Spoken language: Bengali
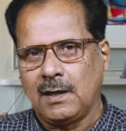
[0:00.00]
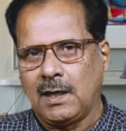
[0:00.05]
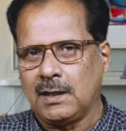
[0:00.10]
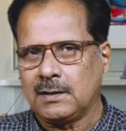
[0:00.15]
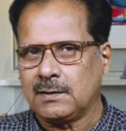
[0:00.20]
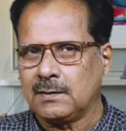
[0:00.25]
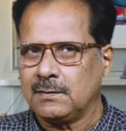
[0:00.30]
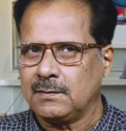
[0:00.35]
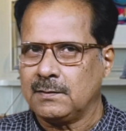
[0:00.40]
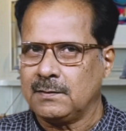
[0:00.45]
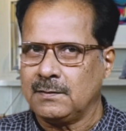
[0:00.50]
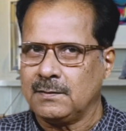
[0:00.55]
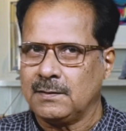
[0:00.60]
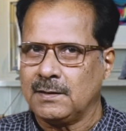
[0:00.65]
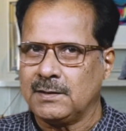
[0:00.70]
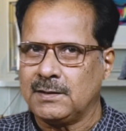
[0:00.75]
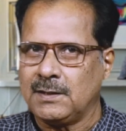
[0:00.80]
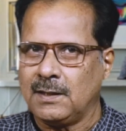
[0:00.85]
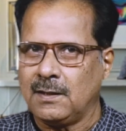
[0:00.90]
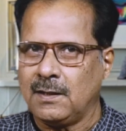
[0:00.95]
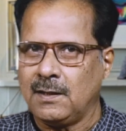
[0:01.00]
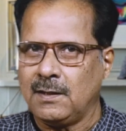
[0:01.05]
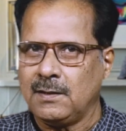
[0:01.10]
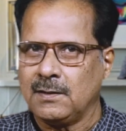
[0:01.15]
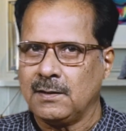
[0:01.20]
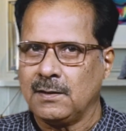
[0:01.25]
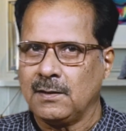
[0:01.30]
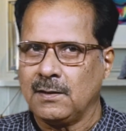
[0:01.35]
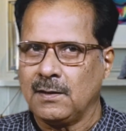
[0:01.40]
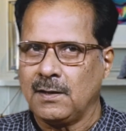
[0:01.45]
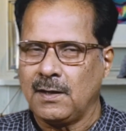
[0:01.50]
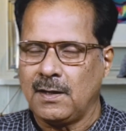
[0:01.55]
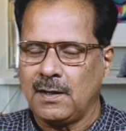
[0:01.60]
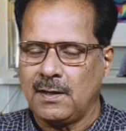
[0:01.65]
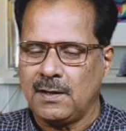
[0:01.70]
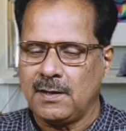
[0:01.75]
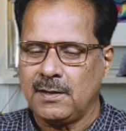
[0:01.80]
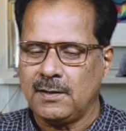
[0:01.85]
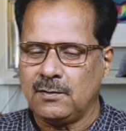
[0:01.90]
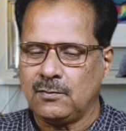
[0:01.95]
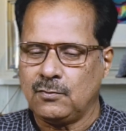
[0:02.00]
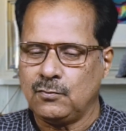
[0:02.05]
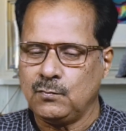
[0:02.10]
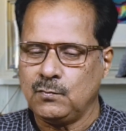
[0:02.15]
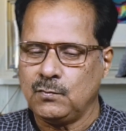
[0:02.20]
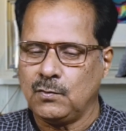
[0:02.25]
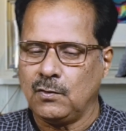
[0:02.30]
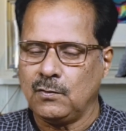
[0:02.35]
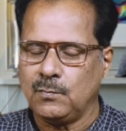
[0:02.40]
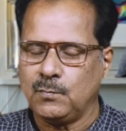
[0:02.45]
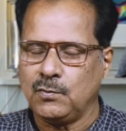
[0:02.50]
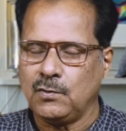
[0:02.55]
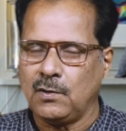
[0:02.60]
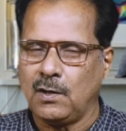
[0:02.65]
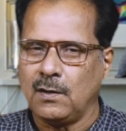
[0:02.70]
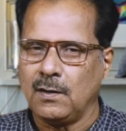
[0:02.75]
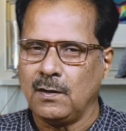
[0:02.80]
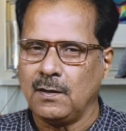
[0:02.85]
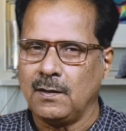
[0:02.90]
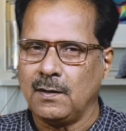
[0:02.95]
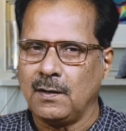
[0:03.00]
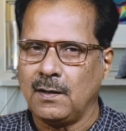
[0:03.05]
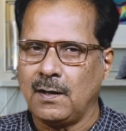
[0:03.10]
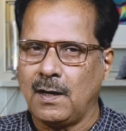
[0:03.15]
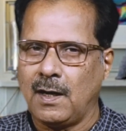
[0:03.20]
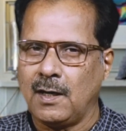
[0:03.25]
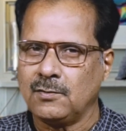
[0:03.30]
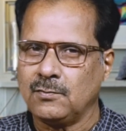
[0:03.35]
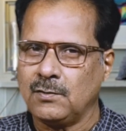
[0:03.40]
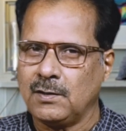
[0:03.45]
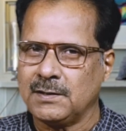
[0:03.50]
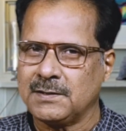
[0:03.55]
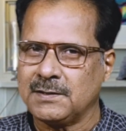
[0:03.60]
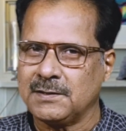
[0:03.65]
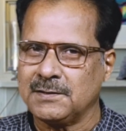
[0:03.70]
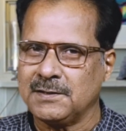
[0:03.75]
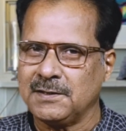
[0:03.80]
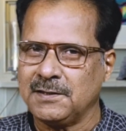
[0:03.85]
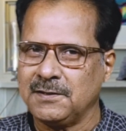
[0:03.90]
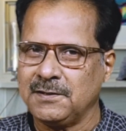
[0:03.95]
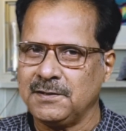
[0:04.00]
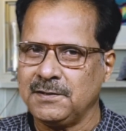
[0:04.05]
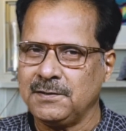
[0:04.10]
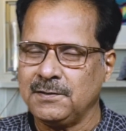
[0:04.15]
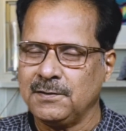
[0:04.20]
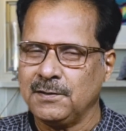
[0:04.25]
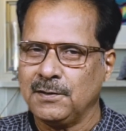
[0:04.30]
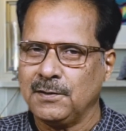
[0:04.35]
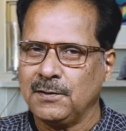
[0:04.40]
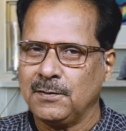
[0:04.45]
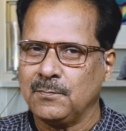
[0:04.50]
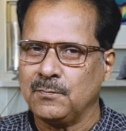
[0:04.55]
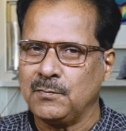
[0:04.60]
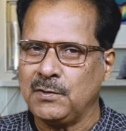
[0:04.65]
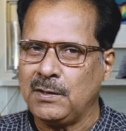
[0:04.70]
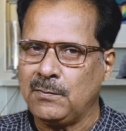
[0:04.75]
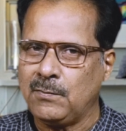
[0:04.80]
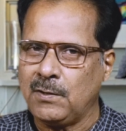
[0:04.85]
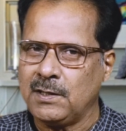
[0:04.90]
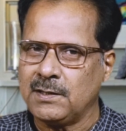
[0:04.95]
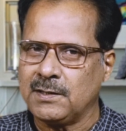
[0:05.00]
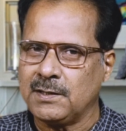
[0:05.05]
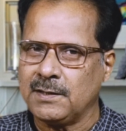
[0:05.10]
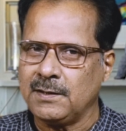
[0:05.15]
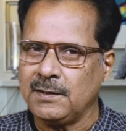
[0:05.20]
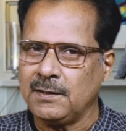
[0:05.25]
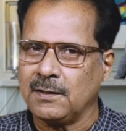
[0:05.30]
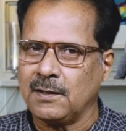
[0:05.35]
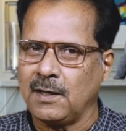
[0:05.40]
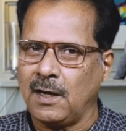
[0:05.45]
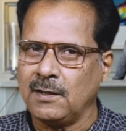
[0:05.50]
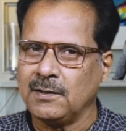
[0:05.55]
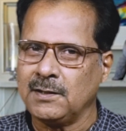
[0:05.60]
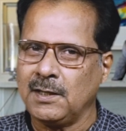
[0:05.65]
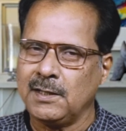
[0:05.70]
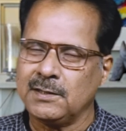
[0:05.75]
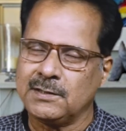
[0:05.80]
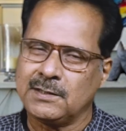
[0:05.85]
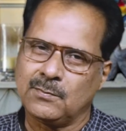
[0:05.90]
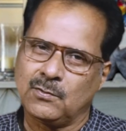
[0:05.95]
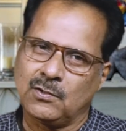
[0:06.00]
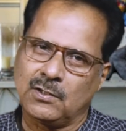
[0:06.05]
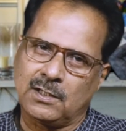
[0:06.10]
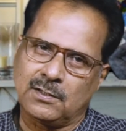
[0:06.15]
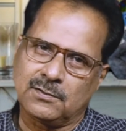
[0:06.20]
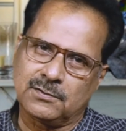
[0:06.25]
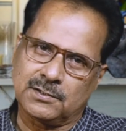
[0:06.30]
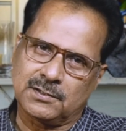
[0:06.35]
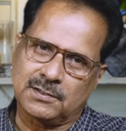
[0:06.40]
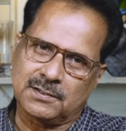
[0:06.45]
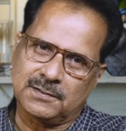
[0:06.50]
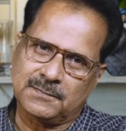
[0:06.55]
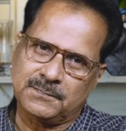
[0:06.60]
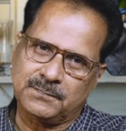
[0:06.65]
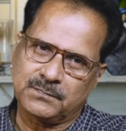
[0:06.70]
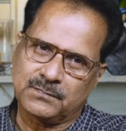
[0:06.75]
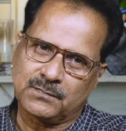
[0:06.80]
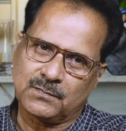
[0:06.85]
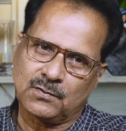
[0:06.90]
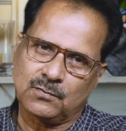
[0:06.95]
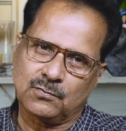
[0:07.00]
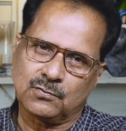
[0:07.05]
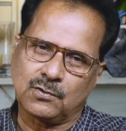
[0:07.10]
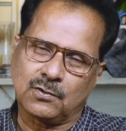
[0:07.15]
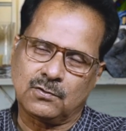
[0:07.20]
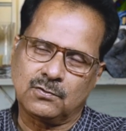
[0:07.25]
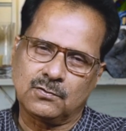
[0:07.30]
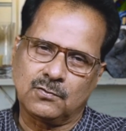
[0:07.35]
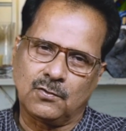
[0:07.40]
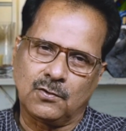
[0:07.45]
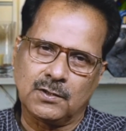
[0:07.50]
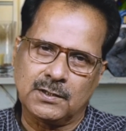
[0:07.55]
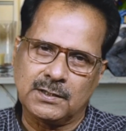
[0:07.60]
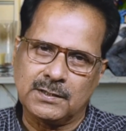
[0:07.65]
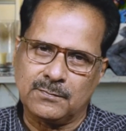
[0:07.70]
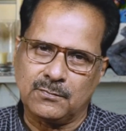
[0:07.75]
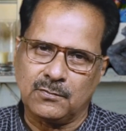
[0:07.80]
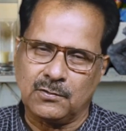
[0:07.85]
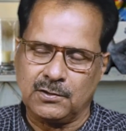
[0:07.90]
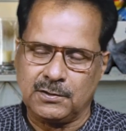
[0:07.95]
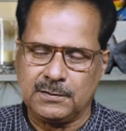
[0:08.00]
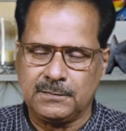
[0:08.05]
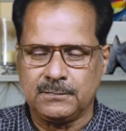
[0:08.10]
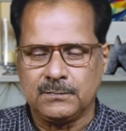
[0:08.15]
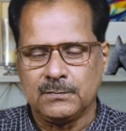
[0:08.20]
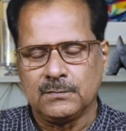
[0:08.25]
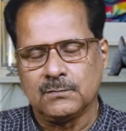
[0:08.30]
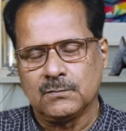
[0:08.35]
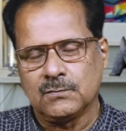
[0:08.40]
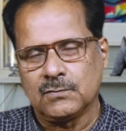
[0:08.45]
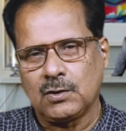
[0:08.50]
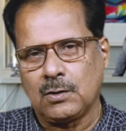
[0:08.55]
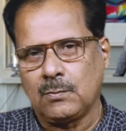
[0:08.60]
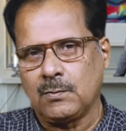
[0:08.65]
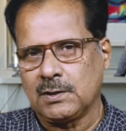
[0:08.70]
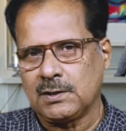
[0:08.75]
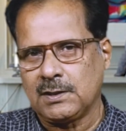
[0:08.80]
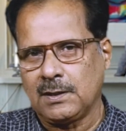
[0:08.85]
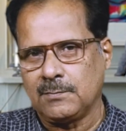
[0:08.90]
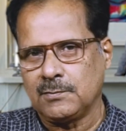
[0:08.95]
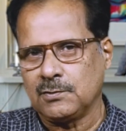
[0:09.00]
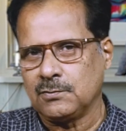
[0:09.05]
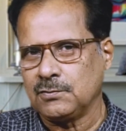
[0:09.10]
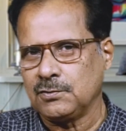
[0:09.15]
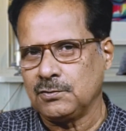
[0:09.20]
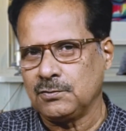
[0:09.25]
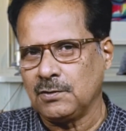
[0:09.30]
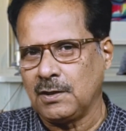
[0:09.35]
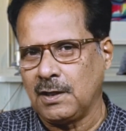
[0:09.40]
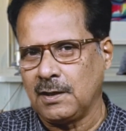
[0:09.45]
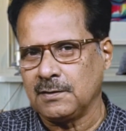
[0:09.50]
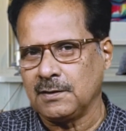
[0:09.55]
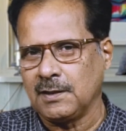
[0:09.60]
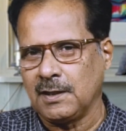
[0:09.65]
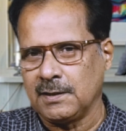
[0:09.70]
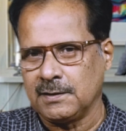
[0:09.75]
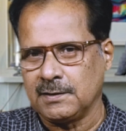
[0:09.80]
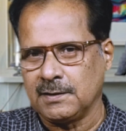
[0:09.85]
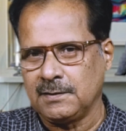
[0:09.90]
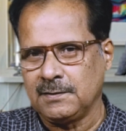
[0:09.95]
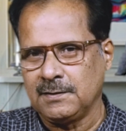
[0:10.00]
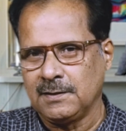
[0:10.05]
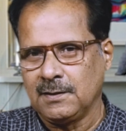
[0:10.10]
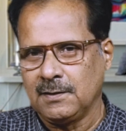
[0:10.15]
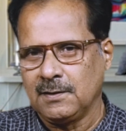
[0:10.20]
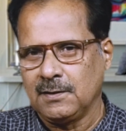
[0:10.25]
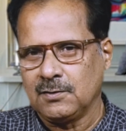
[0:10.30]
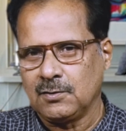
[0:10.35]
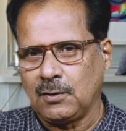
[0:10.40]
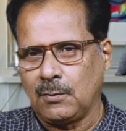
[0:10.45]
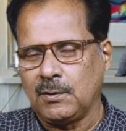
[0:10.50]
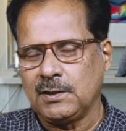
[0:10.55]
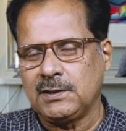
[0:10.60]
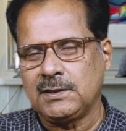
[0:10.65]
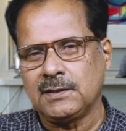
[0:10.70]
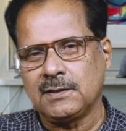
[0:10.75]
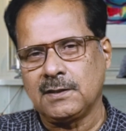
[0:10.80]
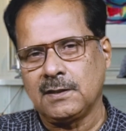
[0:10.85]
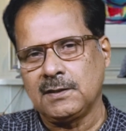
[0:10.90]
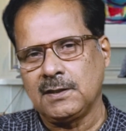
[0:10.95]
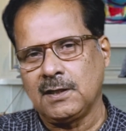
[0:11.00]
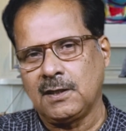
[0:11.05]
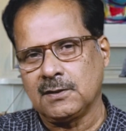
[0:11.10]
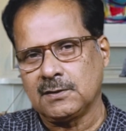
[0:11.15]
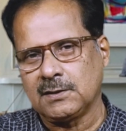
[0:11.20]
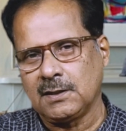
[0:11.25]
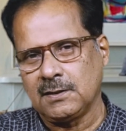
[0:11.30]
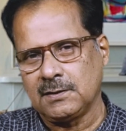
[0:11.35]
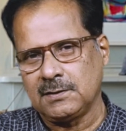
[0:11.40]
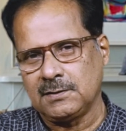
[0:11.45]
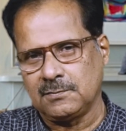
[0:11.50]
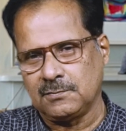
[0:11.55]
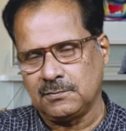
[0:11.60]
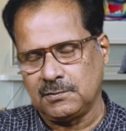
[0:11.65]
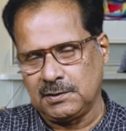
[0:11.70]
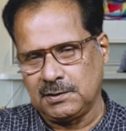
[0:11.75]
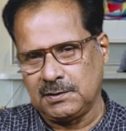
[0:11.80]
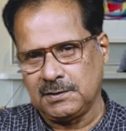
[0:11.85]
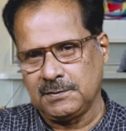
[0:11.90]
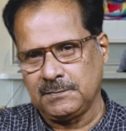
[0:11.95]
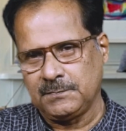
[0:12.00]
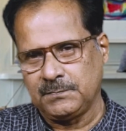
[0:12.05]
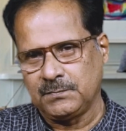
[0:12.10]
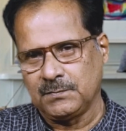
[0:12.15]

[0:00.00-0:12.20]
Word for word: আর এছাড়া এরকম গল্প আরও আছে যেখানে বিয়েবাড়িতে গান গাইতে বলা হয়েছে ও তখন কলেজে পড়ে সবার সামনে ও কিন্তু গান গায় না সবাই সেটা নিয়ে হাসাহাসি করেছে